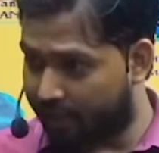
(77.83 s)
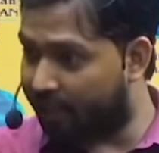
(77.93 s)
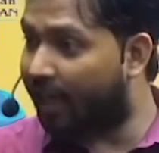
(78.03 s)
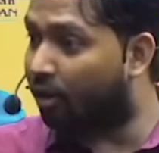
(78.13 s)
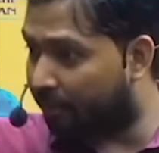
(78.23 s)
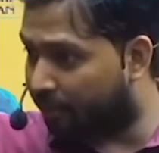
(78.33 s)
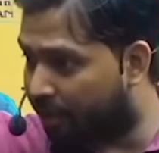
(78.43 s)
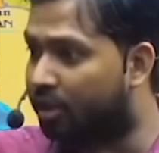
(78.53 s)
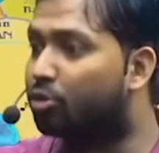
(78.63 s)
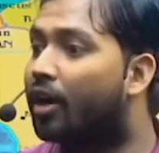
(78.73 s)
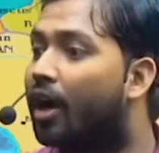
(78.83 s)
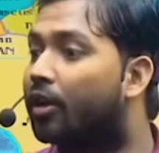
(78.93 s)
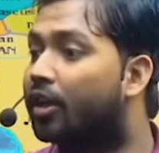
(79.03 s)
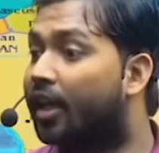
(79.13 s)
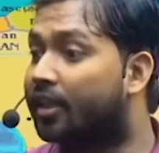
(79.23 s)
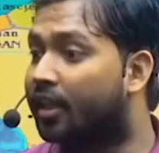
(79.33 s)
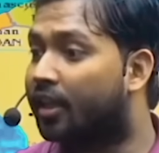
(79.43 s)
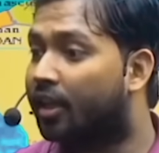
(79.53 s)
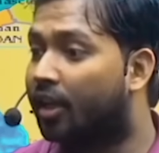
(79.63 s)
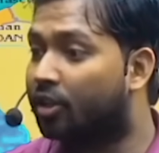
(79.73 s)
ये गांव के पंडित जी वो गांव नहीं जाते
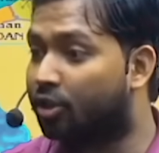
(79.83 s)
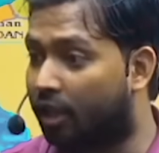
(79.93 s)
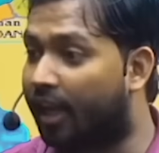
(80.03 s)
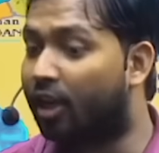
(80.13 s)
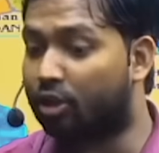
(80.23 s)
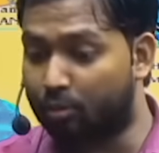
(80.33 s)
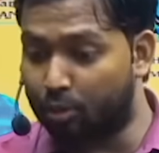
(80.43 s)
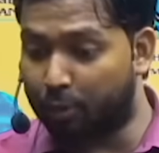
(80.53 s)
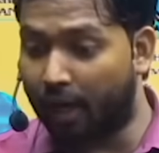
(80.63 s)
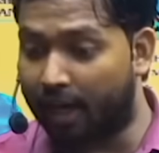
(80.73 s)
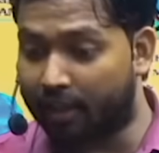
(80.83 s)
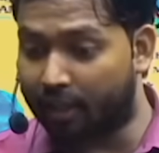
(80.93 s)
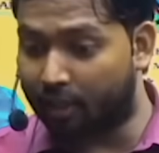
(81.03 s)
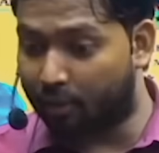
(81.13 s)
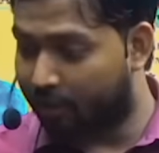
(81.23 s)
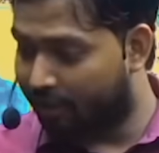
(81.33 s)
हैं चल जाएंगे तो मुंह फुला लेते हैं लोग